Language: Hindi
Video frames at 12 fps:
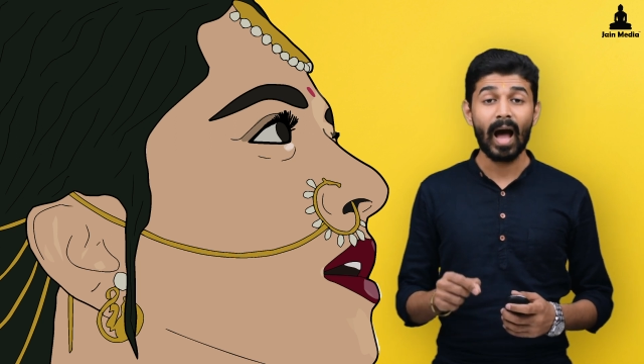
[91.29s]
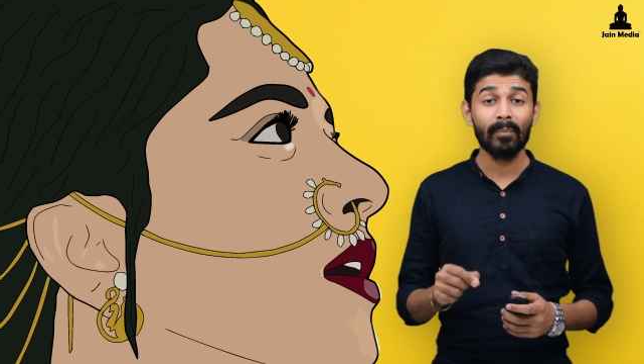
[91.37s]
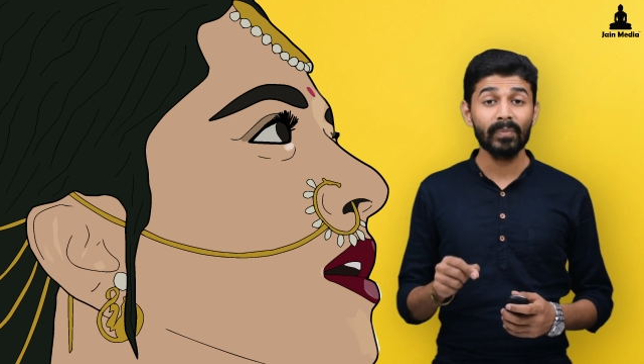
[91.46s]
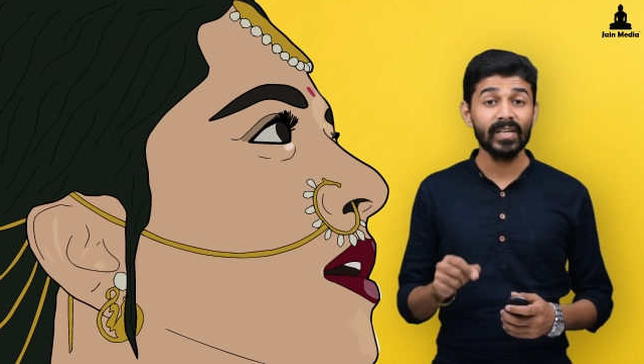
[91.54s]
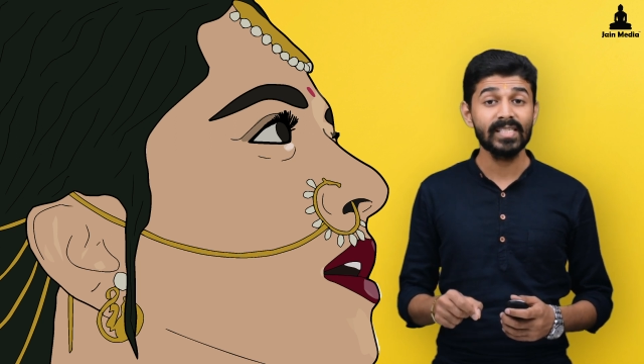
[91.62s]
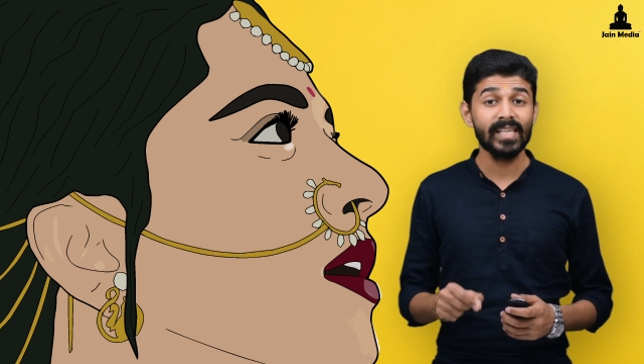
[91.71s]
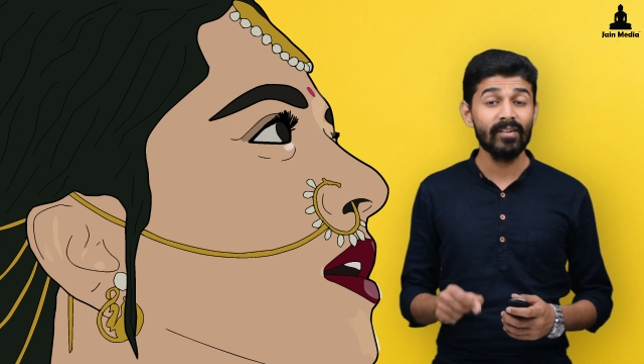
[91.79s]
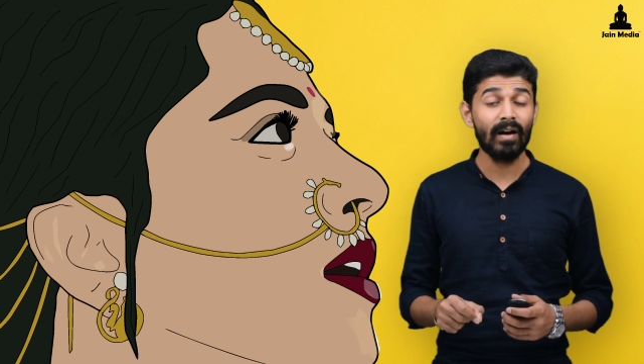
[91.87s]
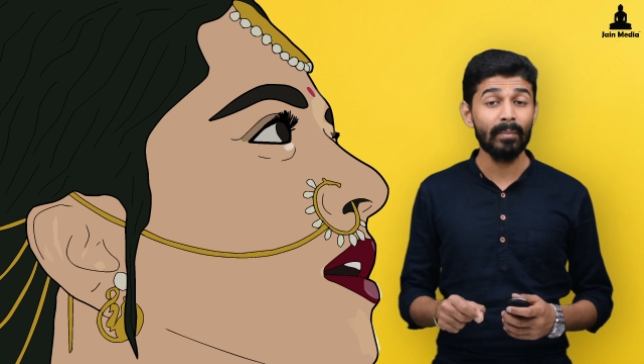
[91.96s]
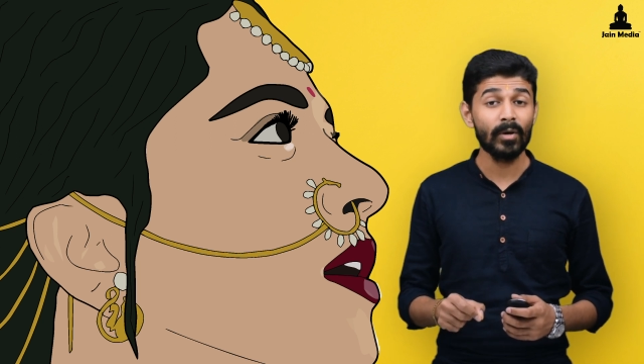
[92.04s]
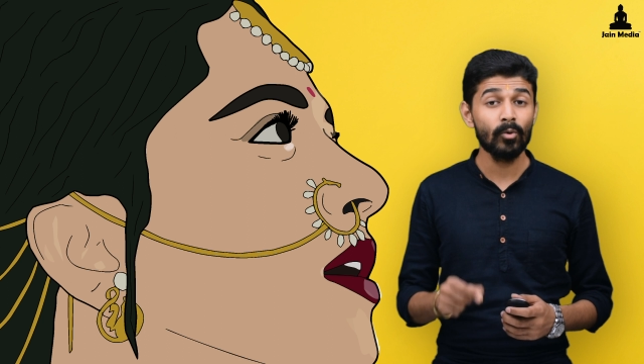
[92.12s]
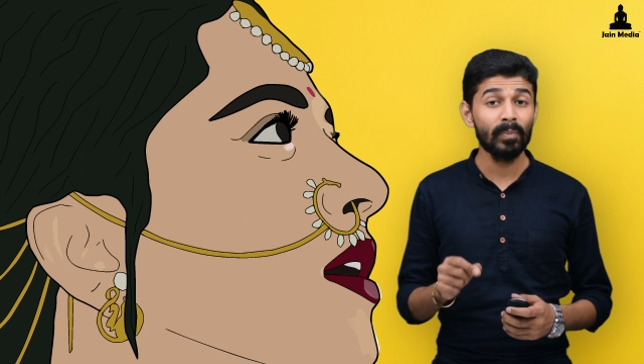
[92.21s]
आपकी
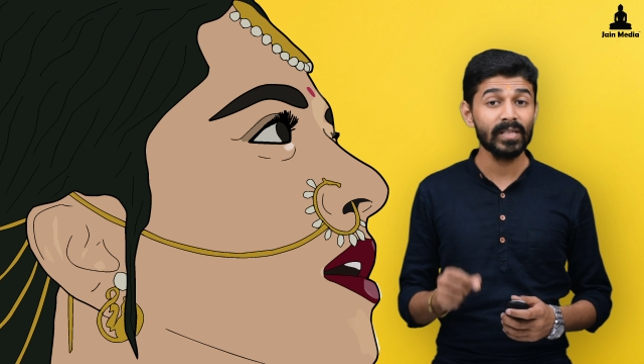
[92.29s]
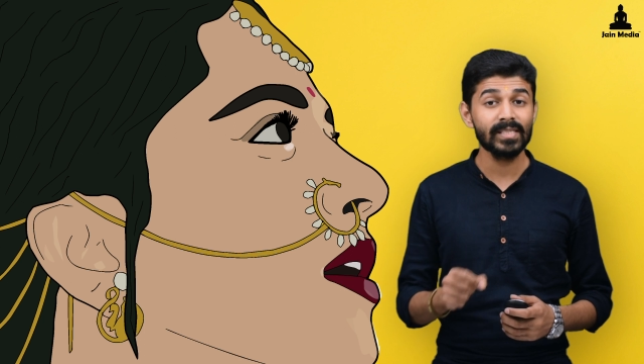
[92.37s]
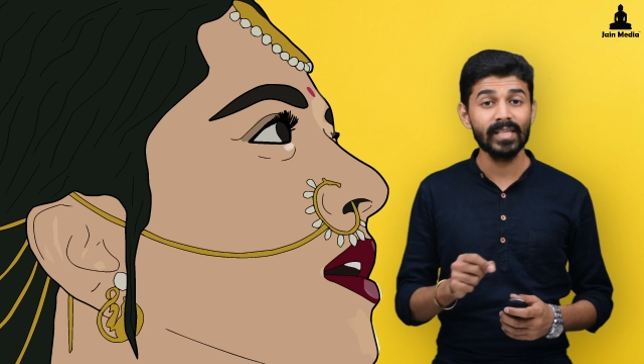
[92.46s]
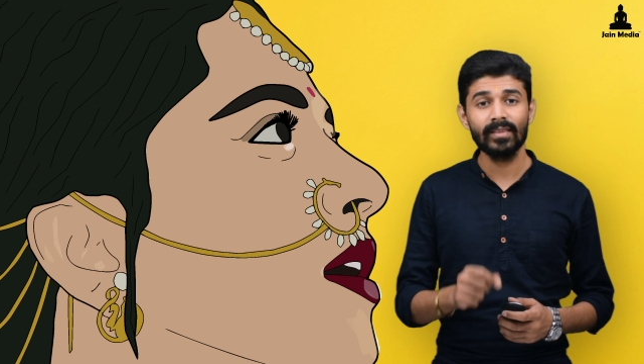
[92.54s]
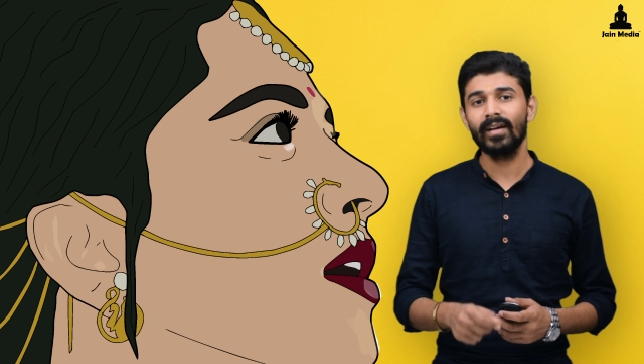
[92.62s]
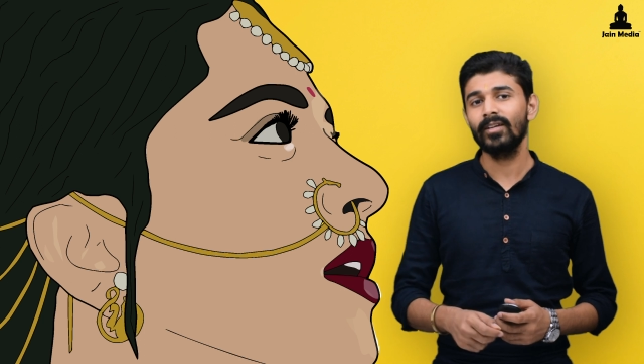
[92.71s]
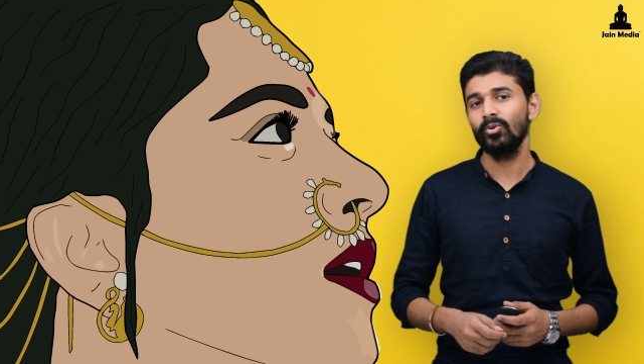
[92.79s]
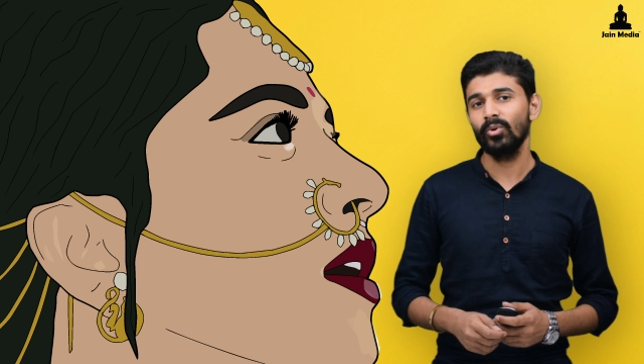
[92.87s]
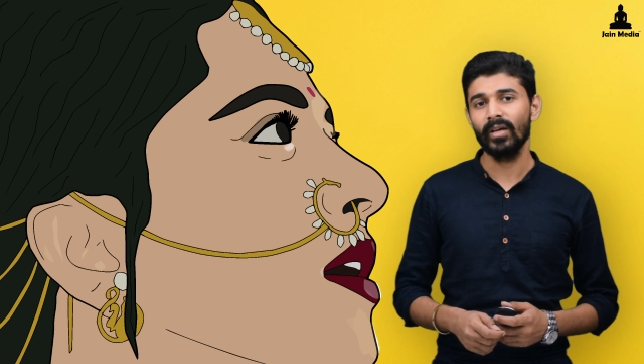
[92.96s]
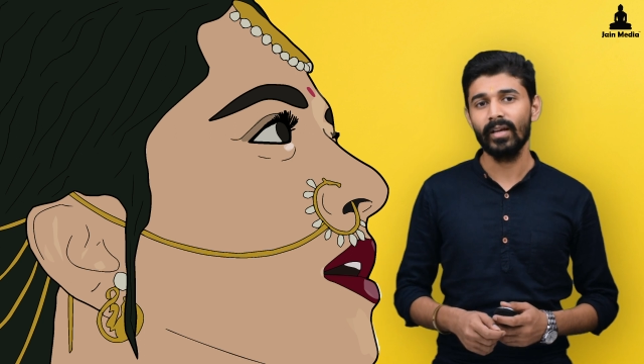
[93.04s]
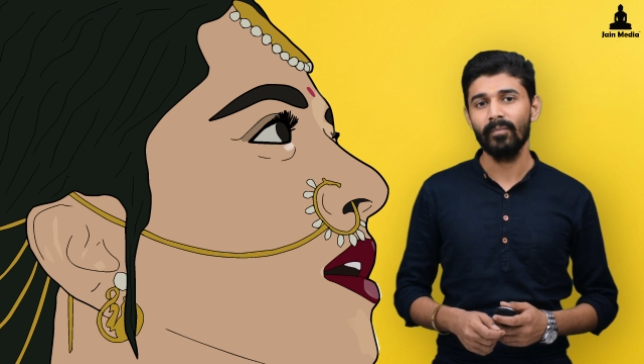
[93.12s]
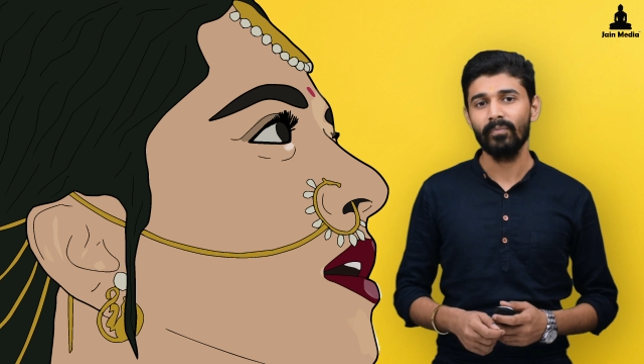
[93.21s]
सेवा में उपस्थित कर
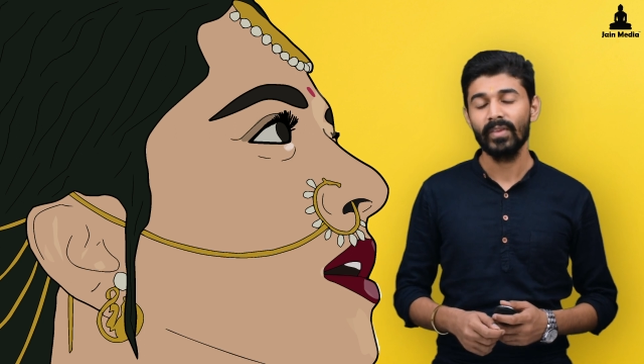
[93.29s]
दूंगी